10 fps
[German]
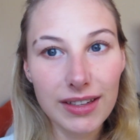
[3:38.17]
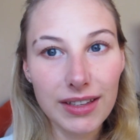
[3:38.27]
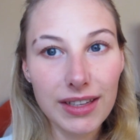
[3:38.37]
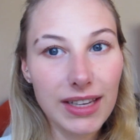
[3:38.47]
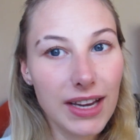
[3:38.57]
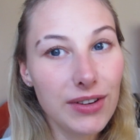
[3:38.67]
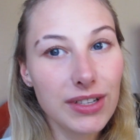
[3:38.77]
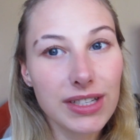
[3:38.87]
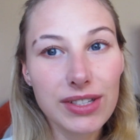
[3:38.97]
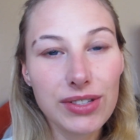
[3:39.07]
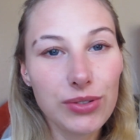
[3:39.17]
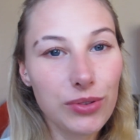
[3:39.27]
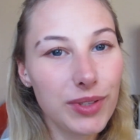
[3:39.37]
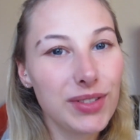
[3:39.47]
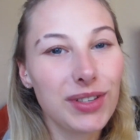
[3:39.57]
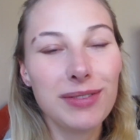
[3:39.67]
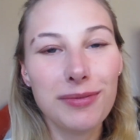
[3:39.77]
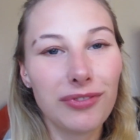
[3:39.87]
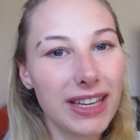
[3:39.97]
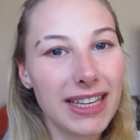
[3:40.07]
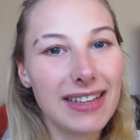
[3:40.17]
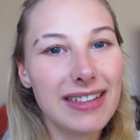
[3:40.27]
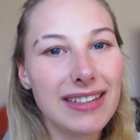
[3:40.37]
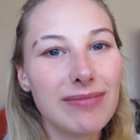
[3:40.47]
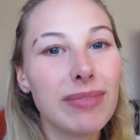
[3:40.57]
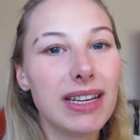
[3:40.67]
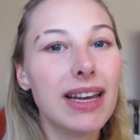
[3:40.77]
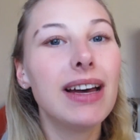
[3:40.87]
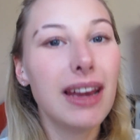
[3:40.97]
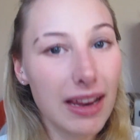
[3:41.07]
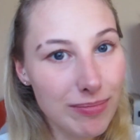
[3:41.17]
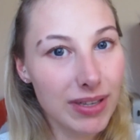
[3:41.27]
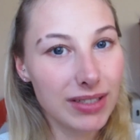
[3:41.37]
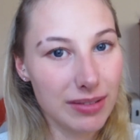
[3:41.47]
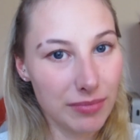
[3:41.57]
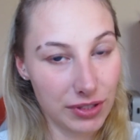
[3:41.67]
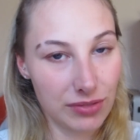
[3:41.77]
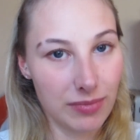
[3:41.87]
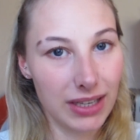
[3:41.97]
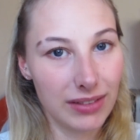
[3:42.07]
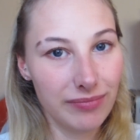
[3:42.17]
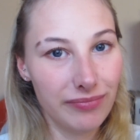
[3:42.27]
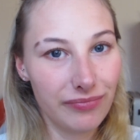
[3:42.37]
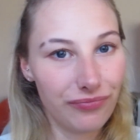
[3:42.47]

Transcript: Ich kann euch das sowas von empfehlen, bei der Landpartie mitzumachen.